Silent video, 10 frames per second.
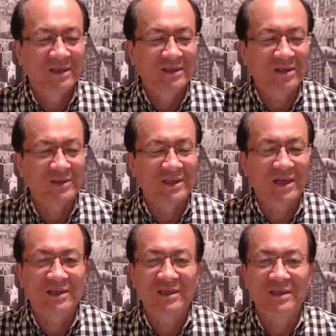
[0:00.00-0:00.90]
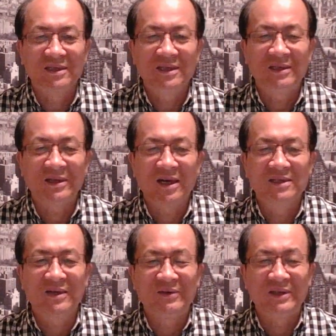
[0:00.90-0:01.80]
赵子阳这个遗体安
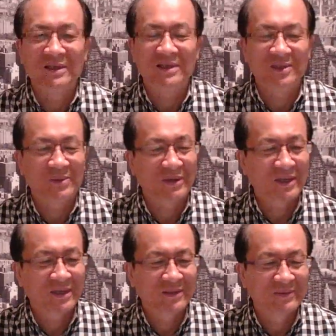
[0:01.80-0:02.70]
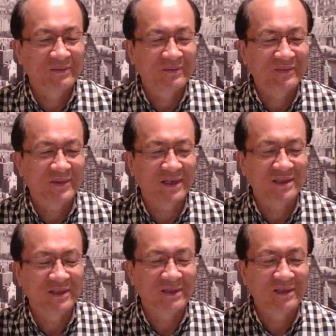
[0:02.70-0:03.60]
葬问题解决啊，但
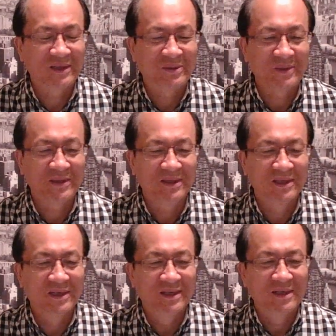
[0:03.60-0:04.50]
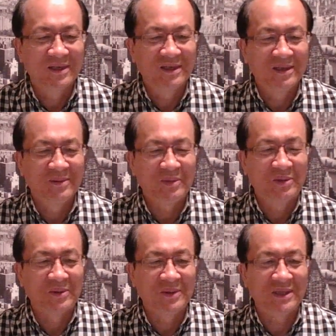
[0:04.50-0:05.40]
是现在却没
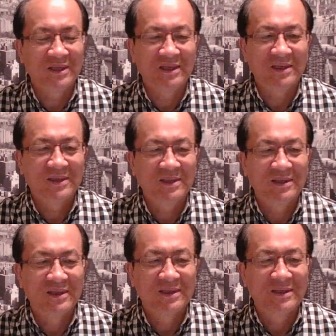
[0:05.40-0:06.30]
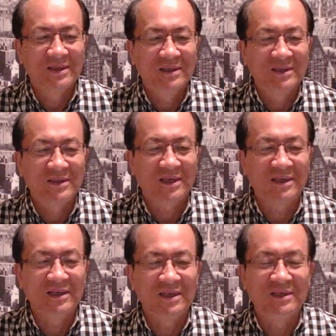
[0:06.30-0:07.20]
有一个这样
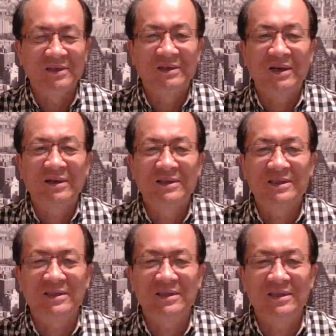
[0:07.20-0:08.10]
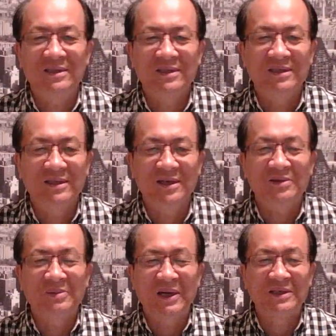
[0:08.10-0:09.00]
的陵人，哈，就是感
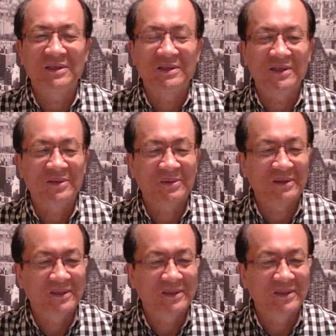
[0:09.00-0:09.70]
到满意的结果。